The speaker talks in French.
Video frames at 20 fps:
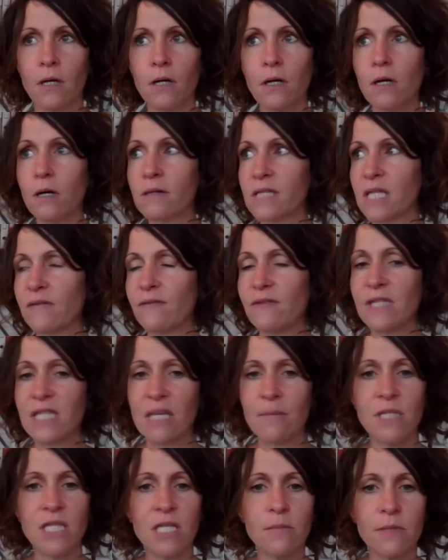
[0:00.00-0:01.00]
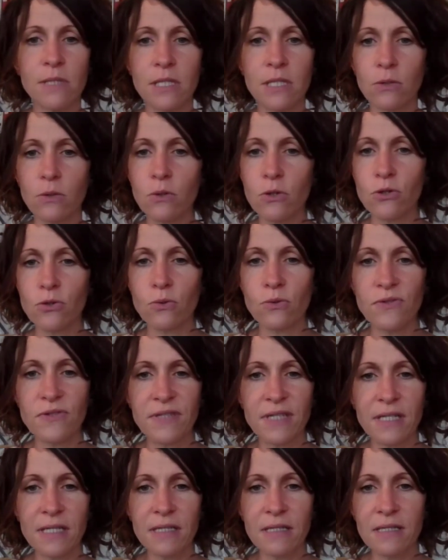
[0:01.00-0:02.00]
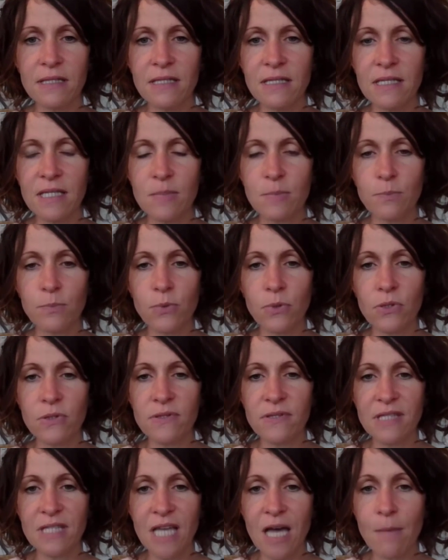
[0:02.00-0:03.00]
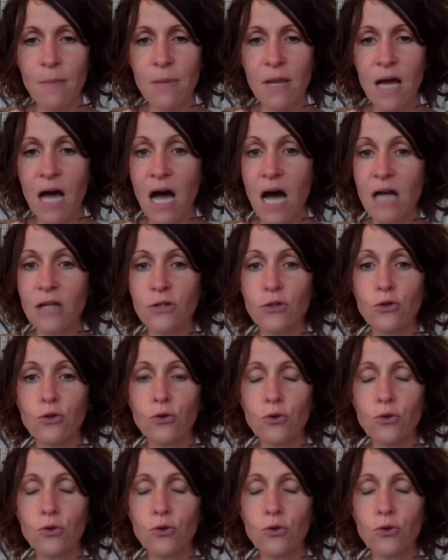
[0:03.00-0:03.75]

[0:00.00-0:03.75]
Or, ces vitamines et minéraux sont indispensables à